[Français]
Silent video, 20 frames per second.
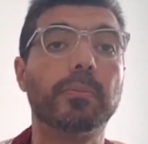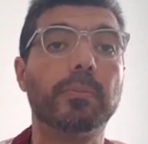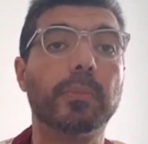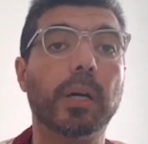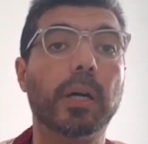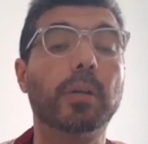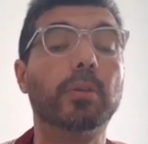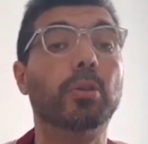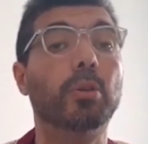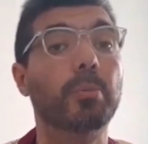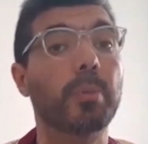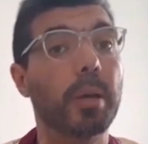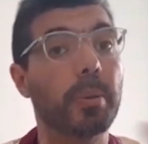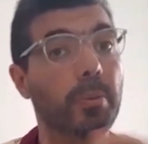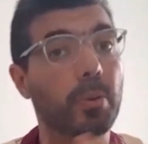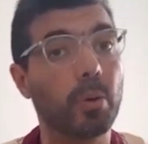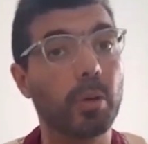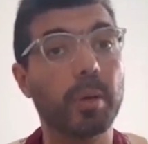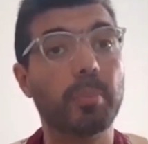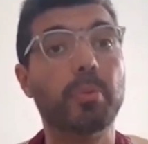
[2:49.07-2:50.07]
Hein, de
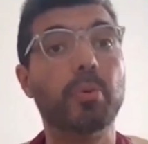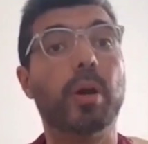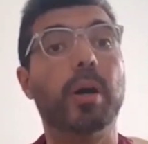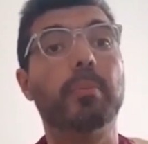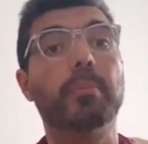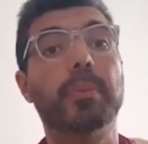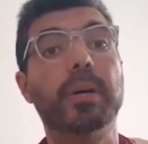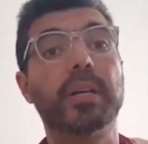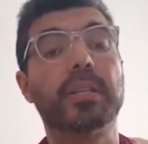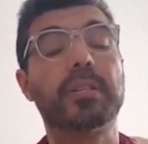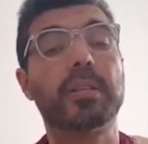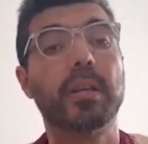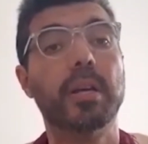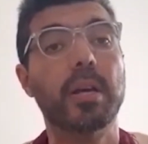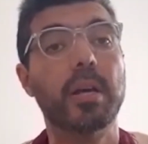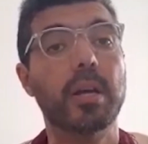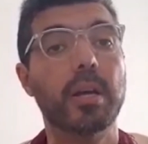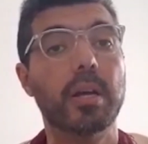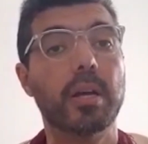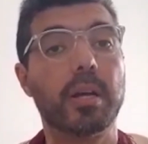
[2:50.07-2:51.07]
même que Ibn Abbas,
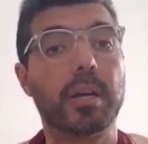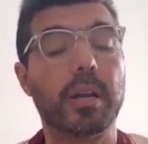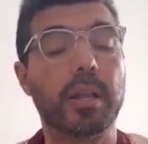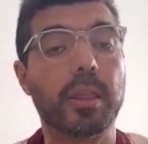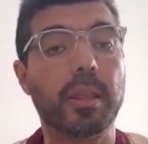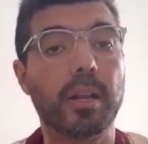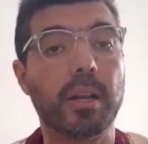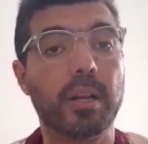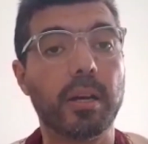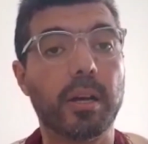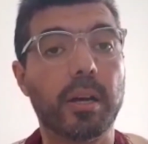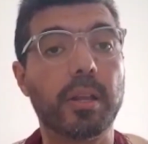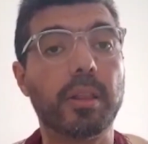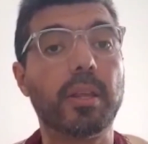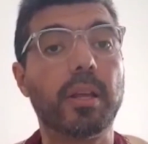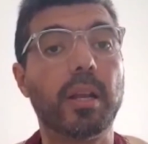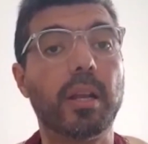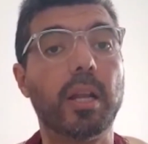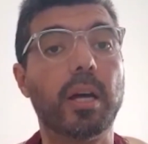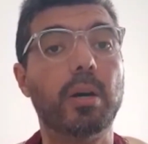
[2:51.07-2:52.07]

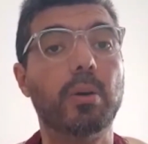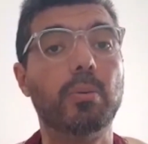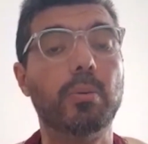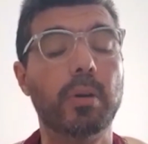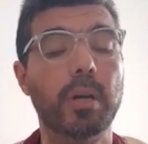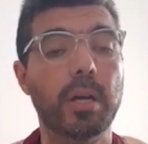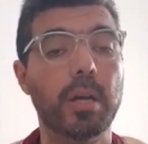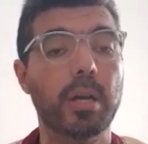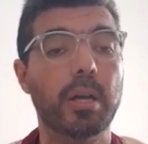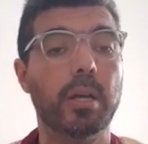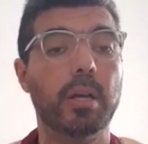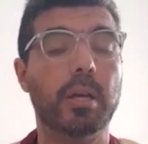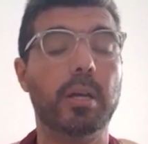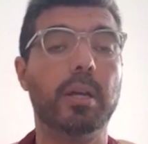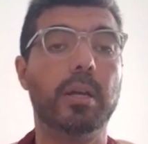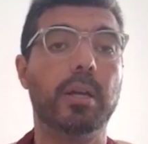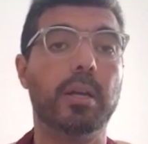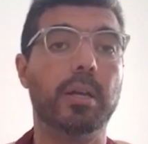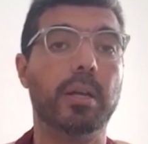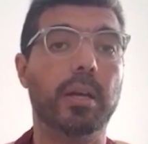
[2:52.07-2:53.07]
radiallahu
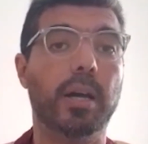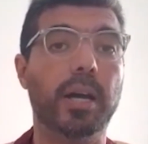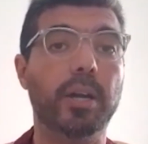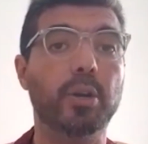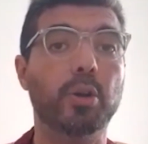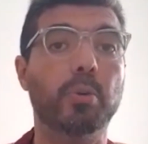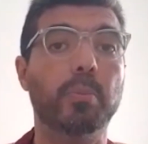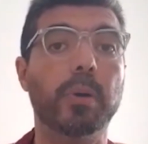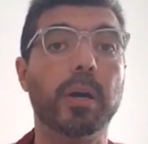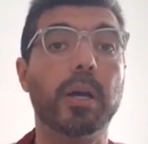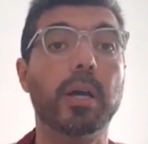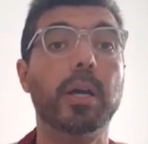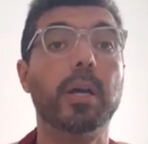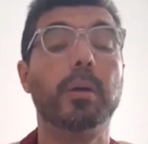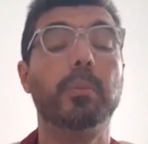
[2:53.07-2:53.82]
euh, anhuma.